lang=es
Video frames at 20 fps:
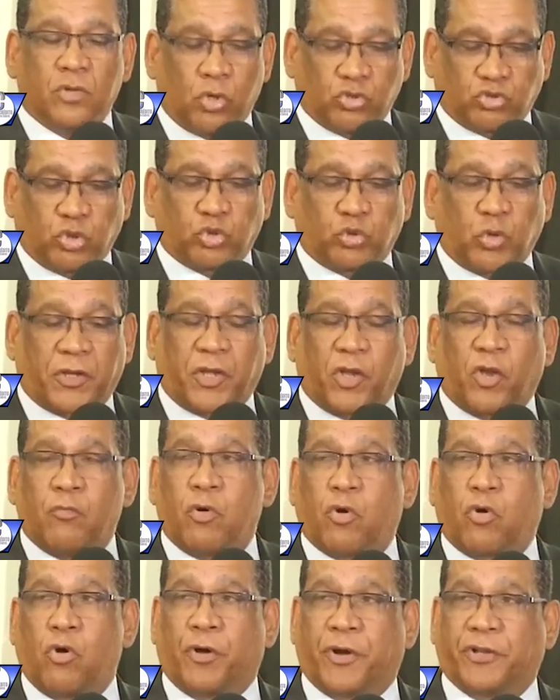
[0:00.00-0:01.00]
Nosotros aquí
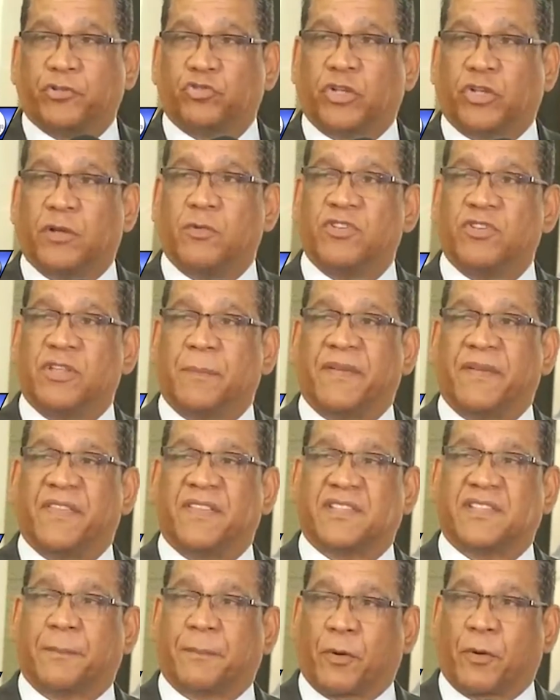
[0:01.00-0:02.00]
como Congreso tenemos
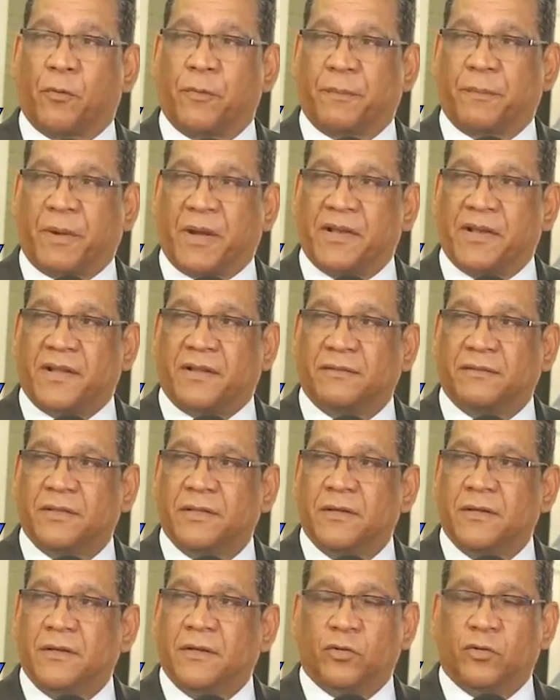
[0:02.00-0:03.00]
independencia plena.
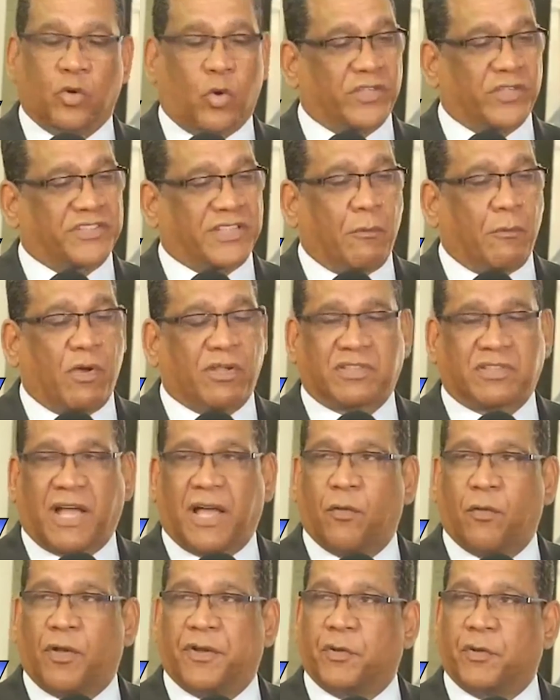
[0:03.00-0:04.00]
No estamos
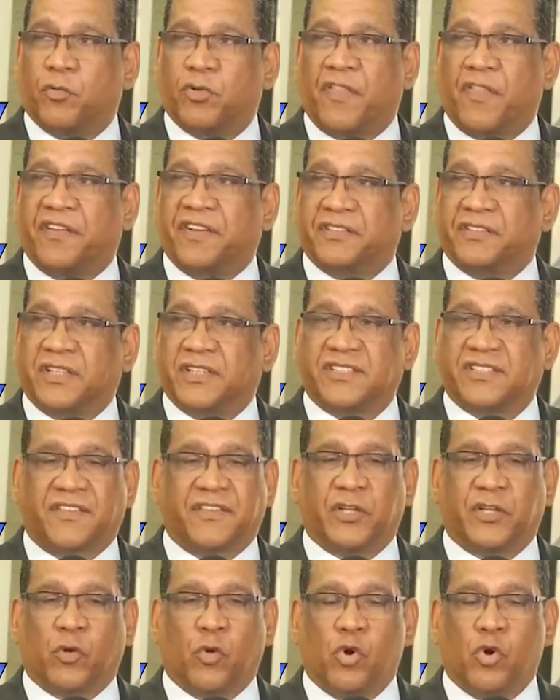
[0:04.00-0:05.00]
atados a ninguna directriz
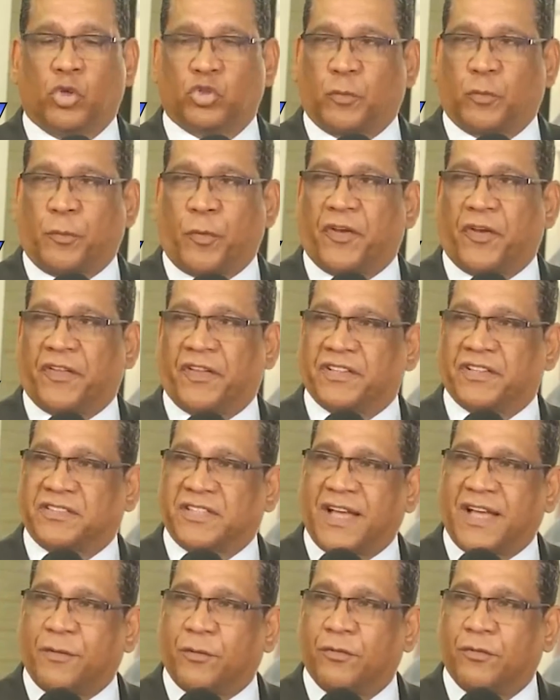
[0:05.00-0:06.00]
de ningún otro poder del
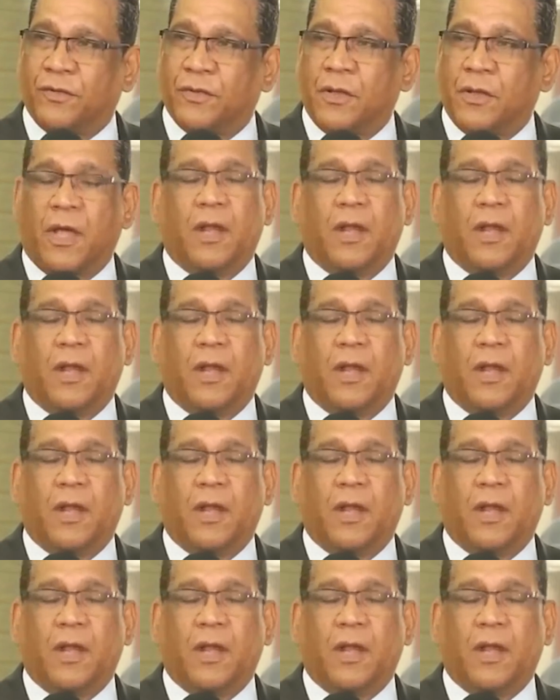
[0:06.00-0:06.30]
Estado.